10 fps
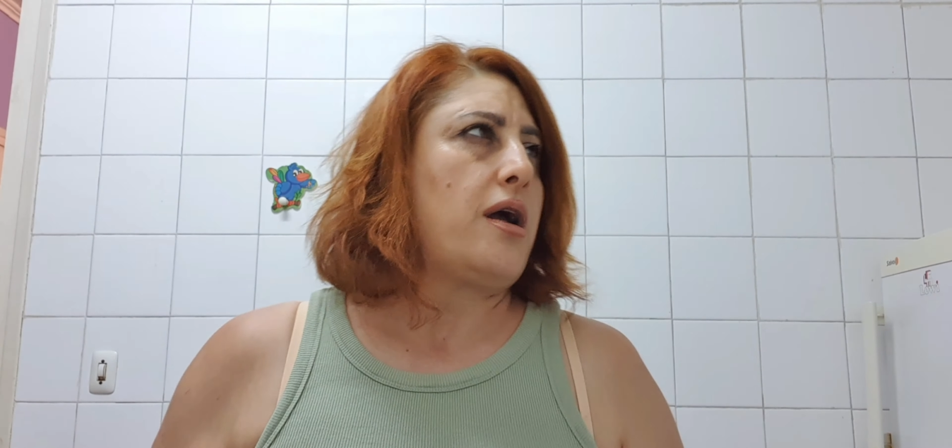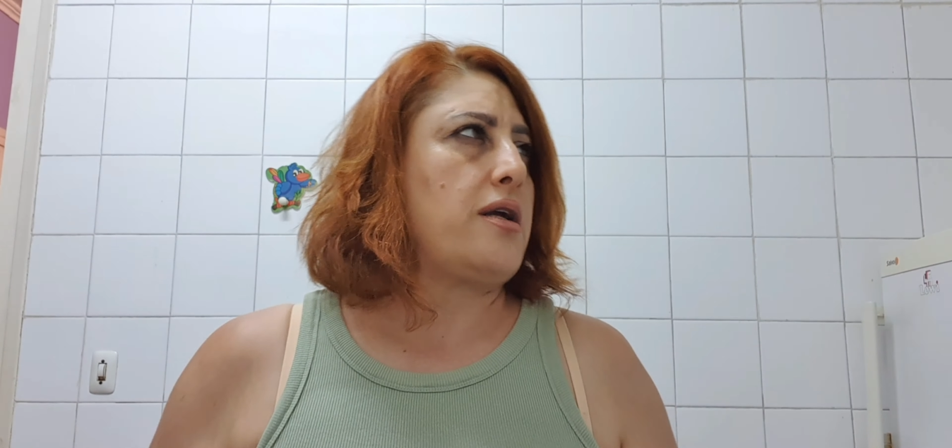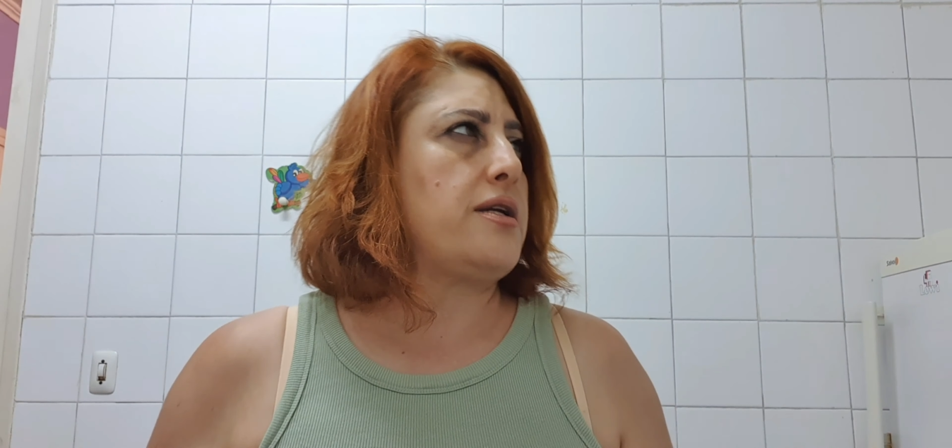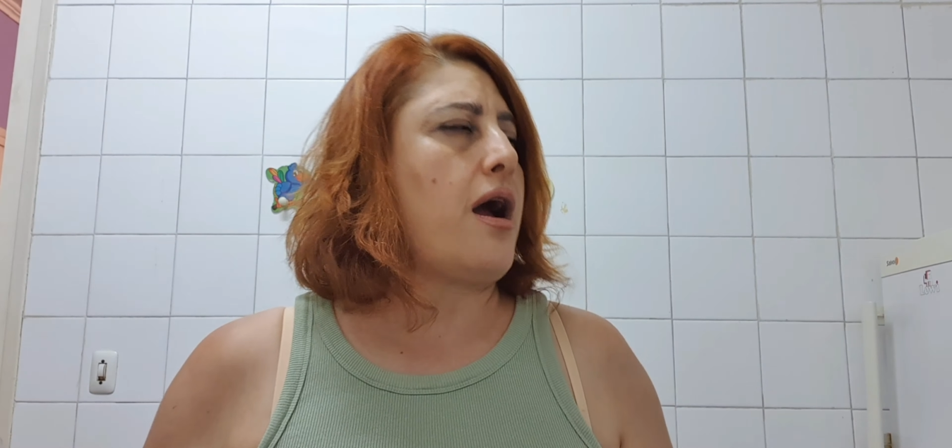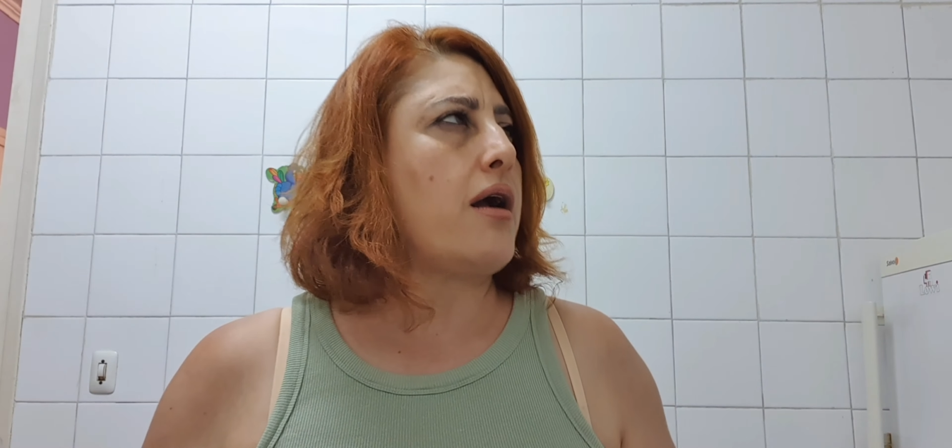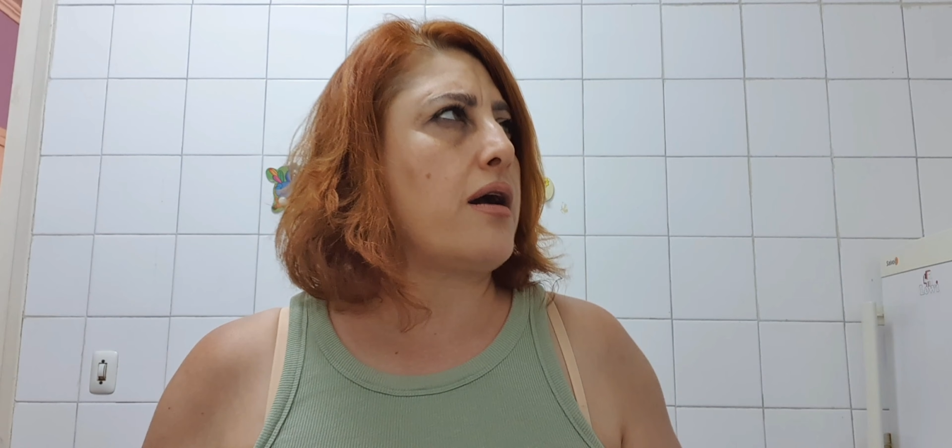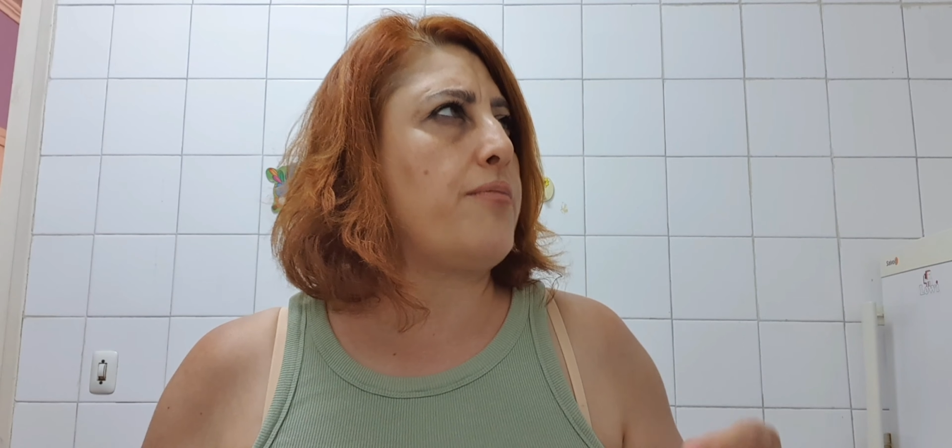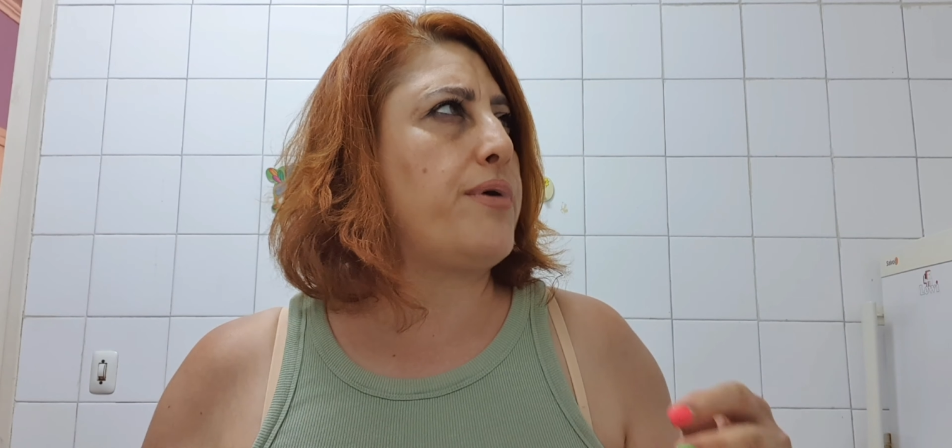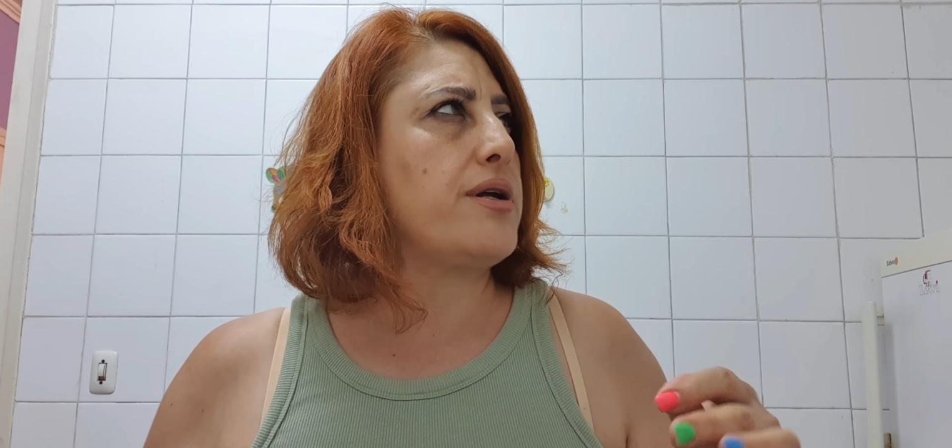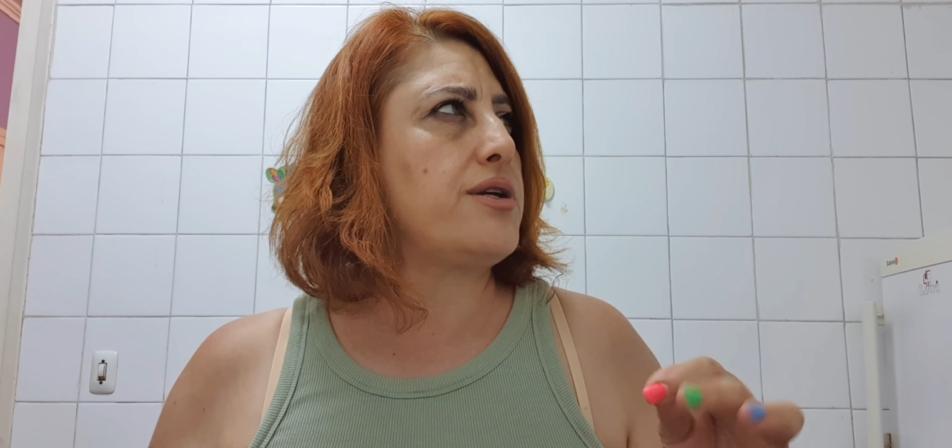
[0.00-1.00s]

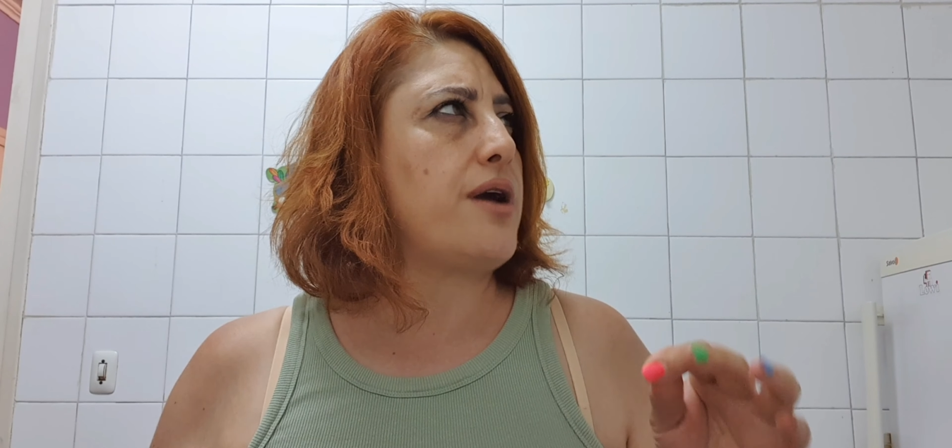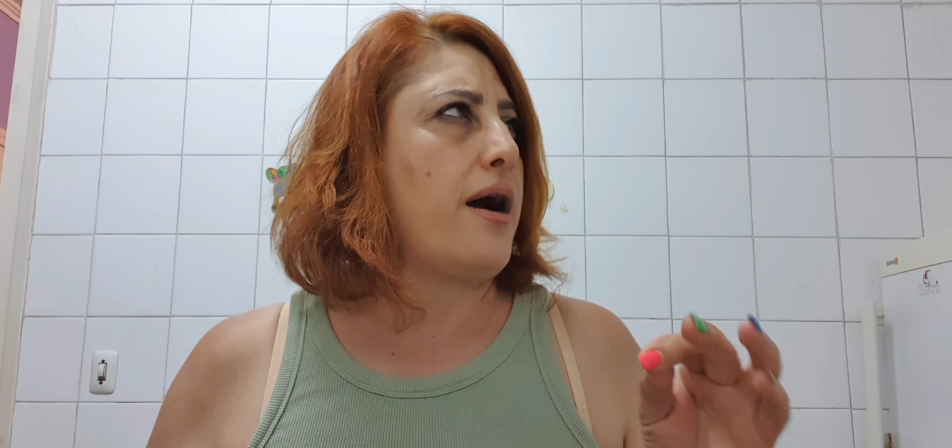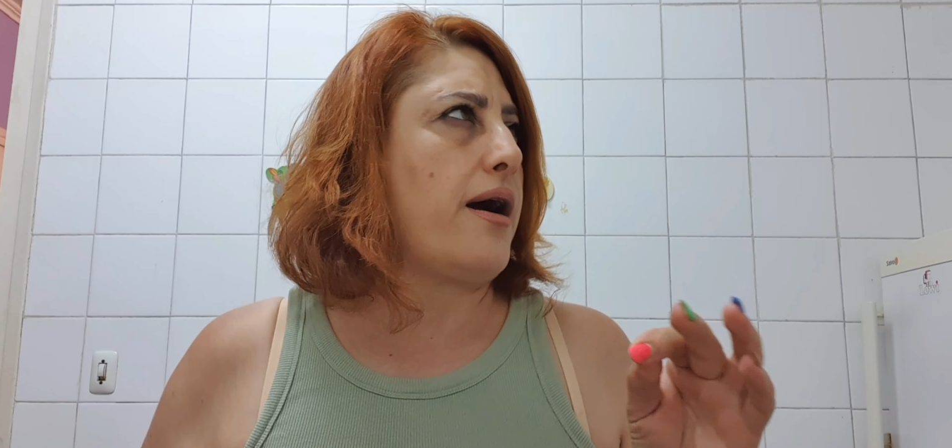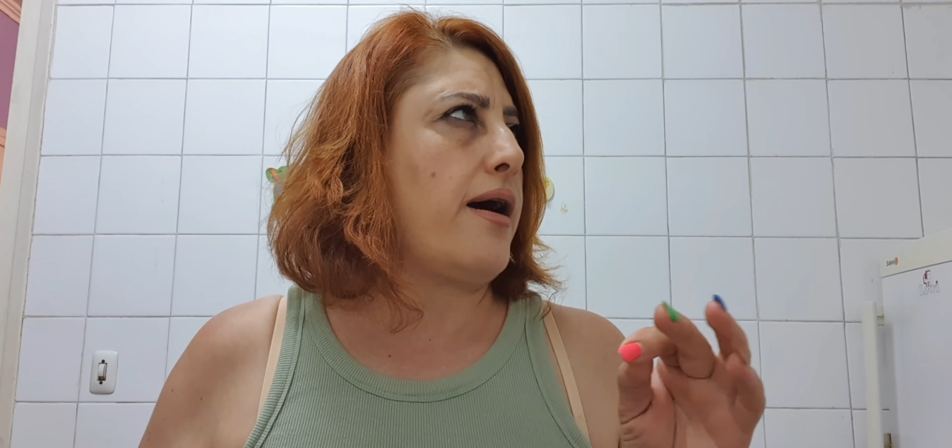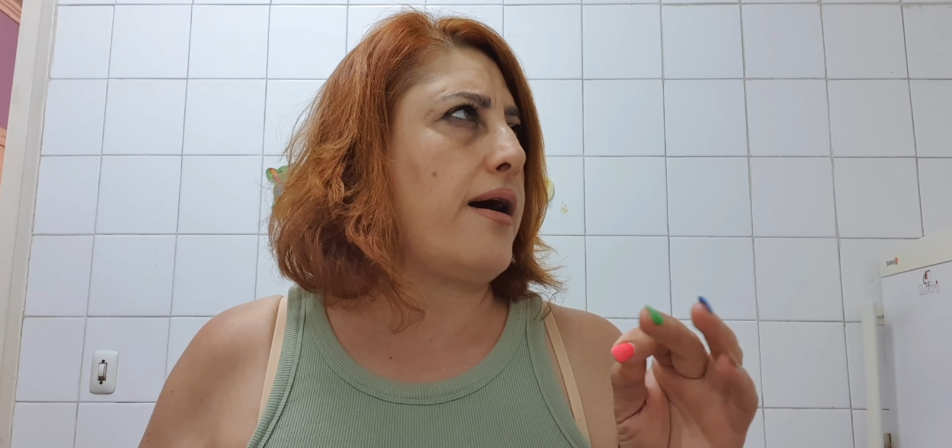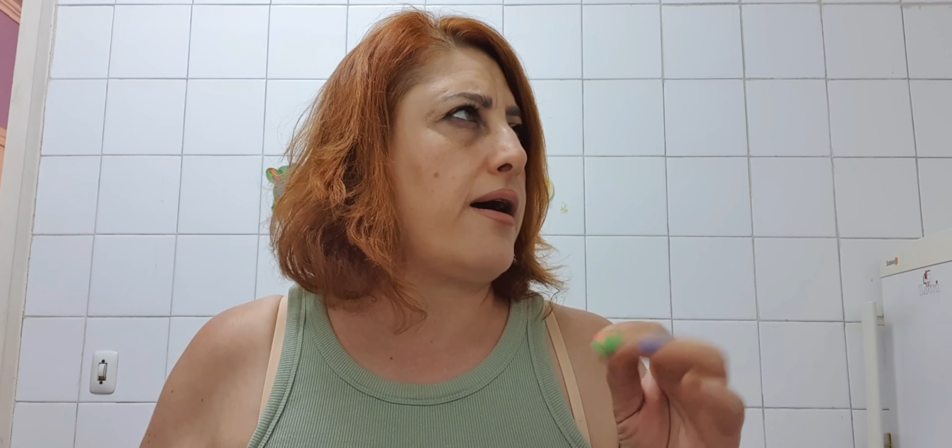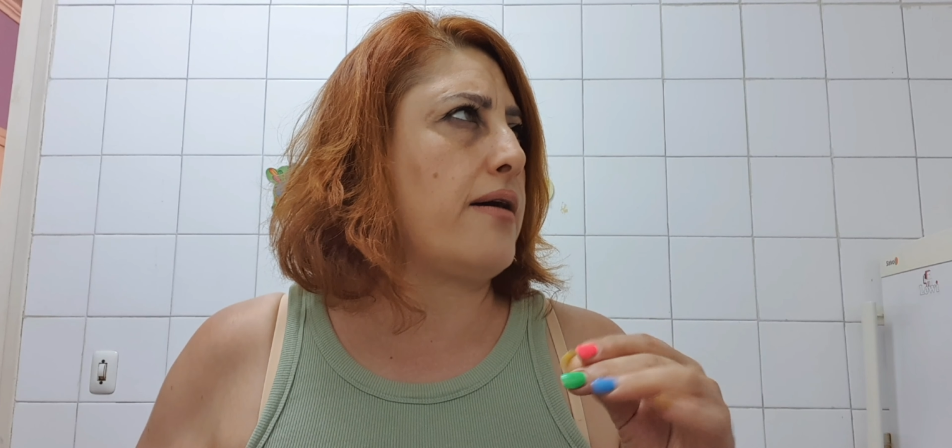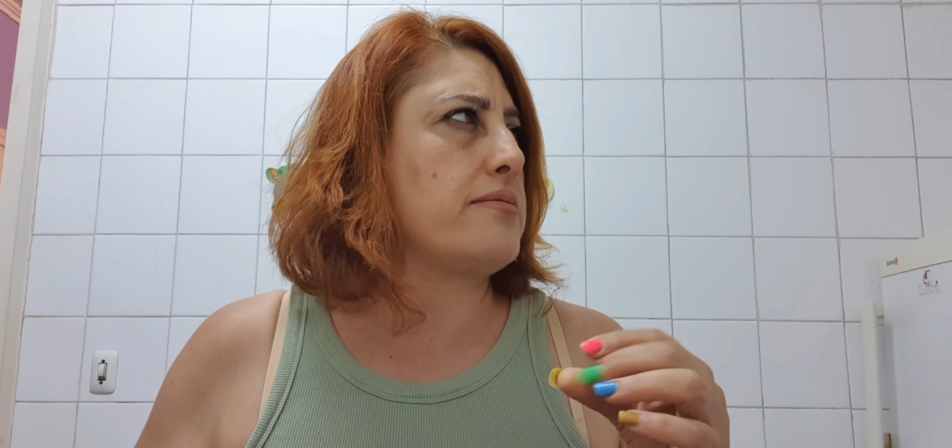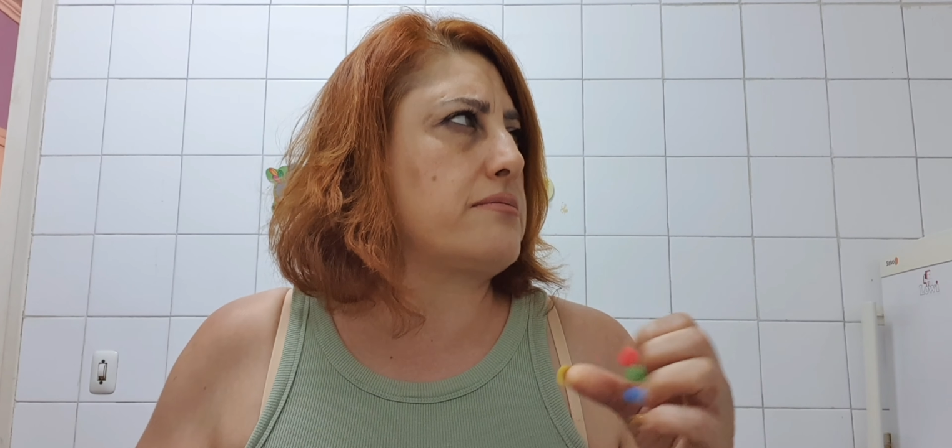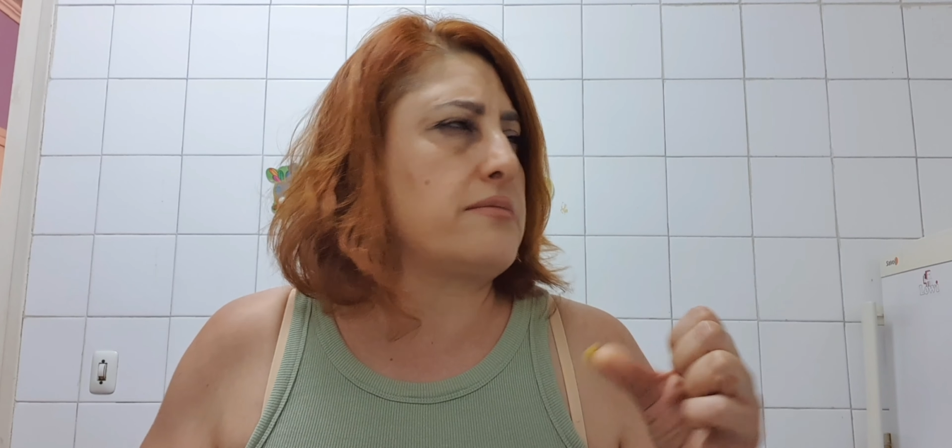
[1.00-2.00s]
якобы я